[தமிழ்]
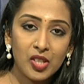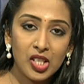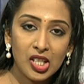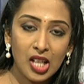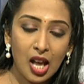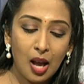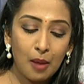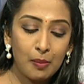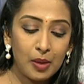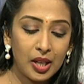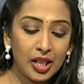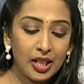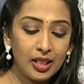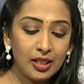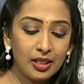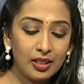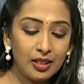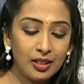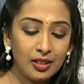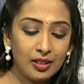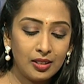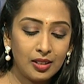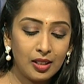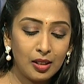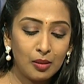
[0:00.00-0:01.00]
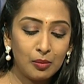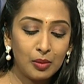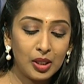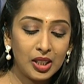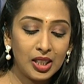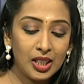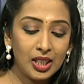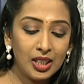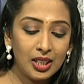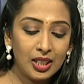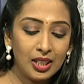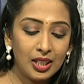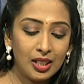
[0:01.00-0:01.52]
ஸ்தாபகர்
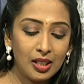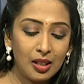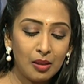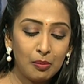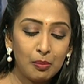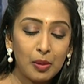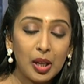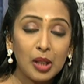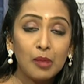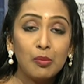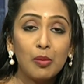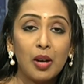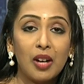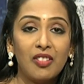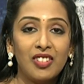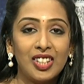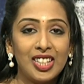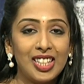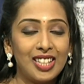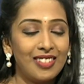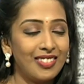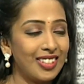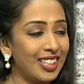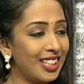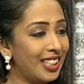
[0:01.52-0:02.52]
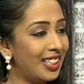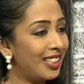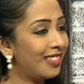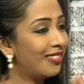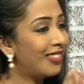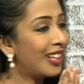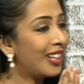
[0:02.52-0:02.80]
திருமதி பத்மாவதி அவர்கள்